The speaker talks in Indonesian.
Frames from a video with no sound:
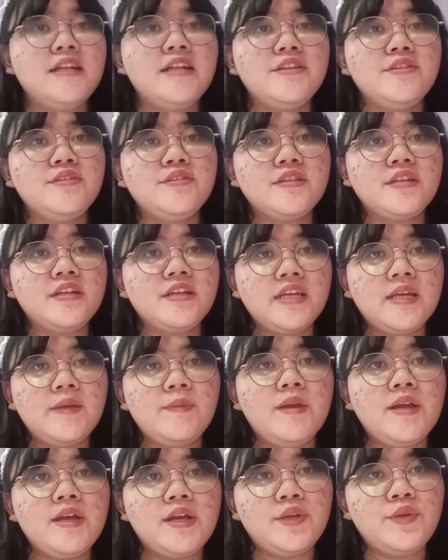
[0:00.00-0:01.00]
lanjut ke
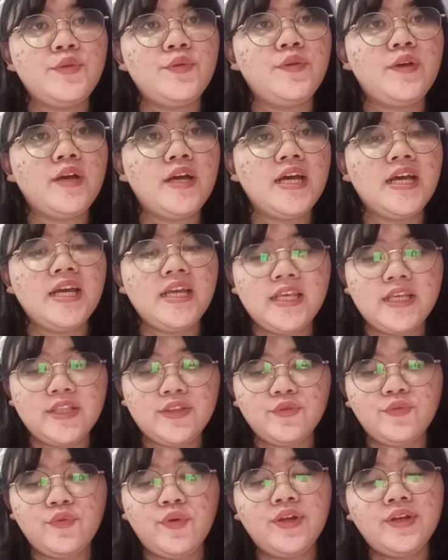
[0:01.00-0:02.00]
game yang kedua
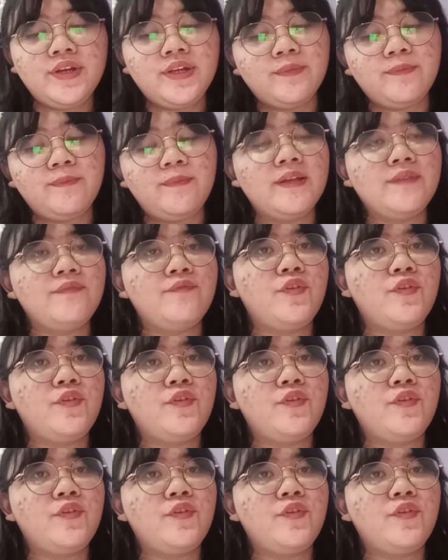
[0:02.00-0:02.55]
yaitu Wonder Park